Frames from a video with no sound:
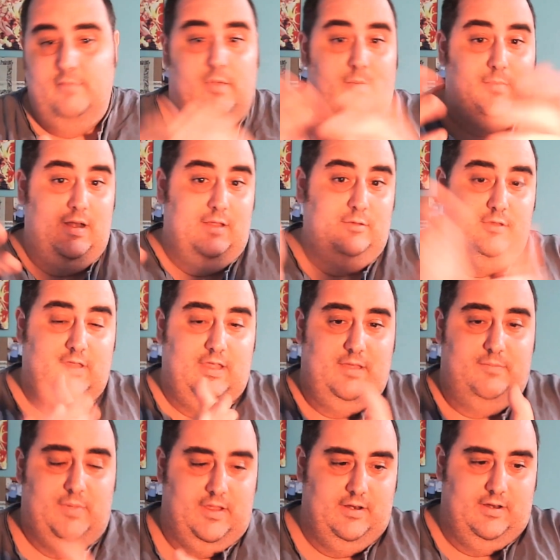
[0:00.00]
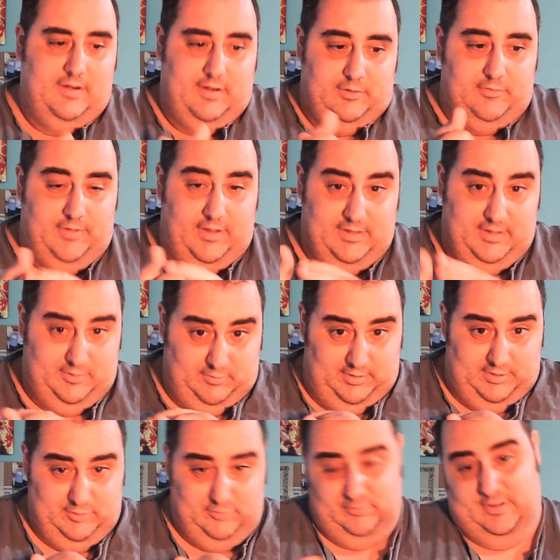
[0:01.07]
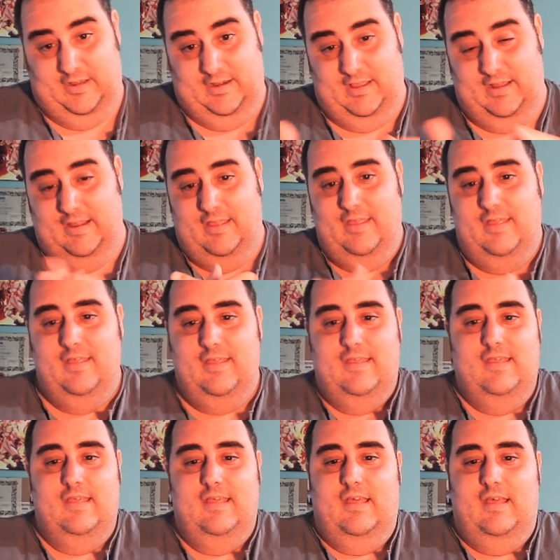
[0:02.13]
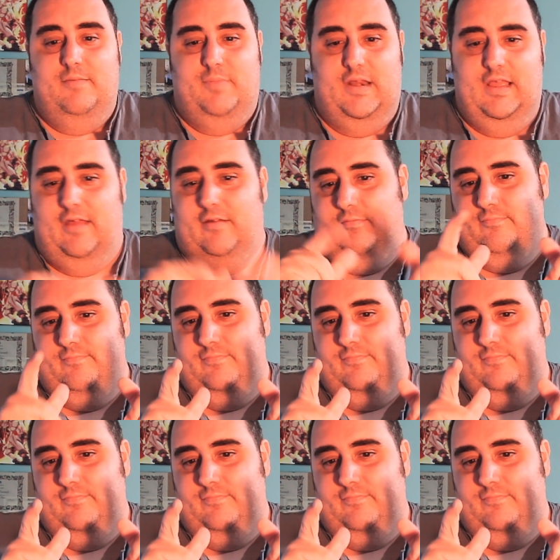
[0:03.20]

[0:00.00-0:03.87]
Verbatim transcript: Bella a tutti e ben ritrovati qua sul canale perché